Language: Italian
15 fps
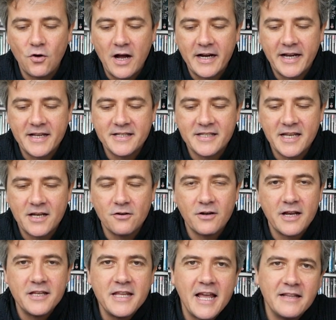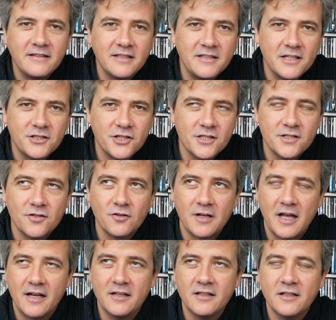anche se non è niente di
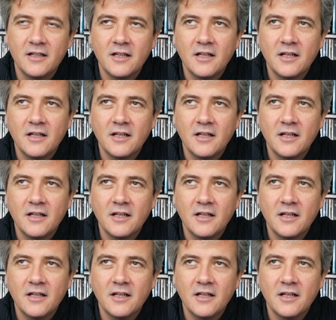eccezionale.